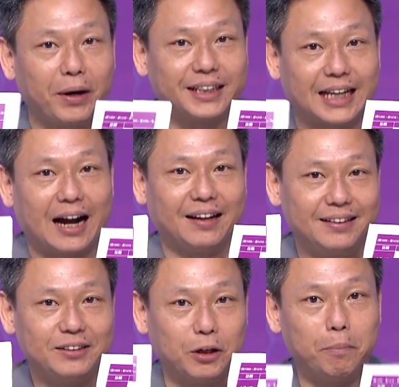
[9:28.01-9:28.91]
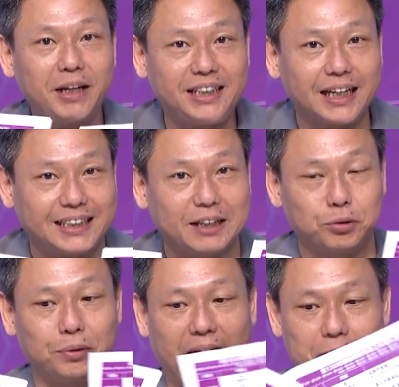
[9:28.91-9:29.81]
会长有密切
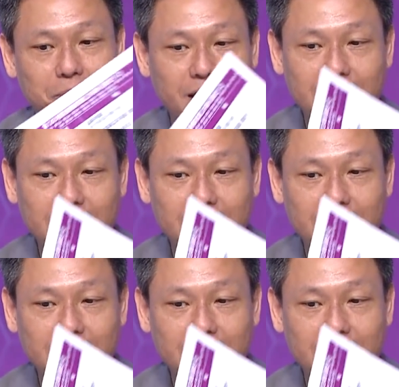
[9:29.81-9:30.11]
接触人，